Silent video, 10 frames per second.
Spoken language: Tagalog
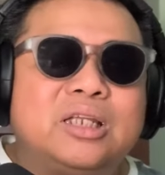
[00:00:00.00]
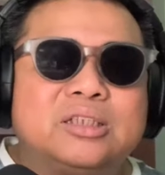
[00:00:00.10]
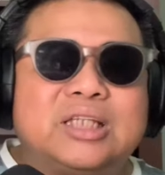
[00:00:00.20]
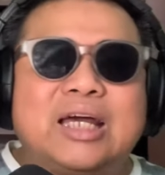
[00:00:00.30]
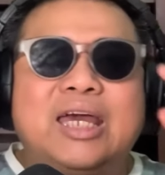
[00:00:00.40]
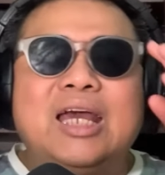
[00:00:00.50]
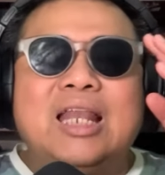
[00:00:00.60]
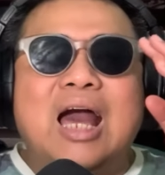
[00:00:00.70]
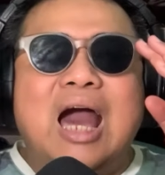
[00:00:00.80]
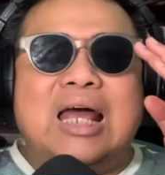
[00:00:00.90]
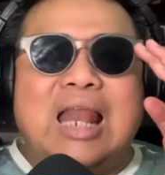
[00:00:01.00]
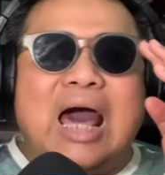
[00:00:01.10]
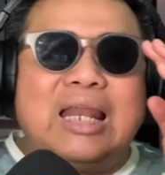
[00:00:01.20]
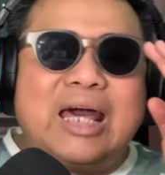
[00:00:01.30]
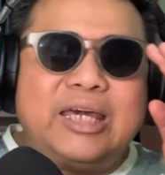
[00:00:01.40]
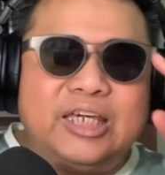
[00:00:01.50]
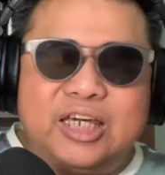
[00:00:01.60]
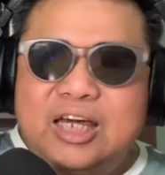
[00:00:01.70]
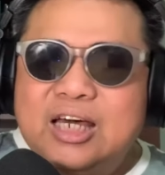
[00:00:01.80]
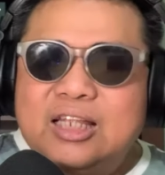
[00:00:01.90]
ng dakilang alalay.
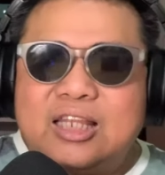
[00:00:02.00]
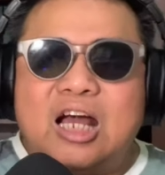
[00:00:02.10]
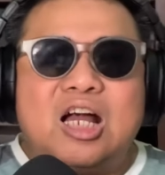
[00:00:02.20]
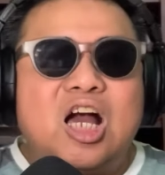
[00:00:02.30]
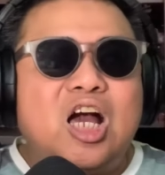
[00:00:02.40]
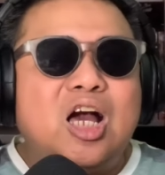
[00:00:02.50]
Taga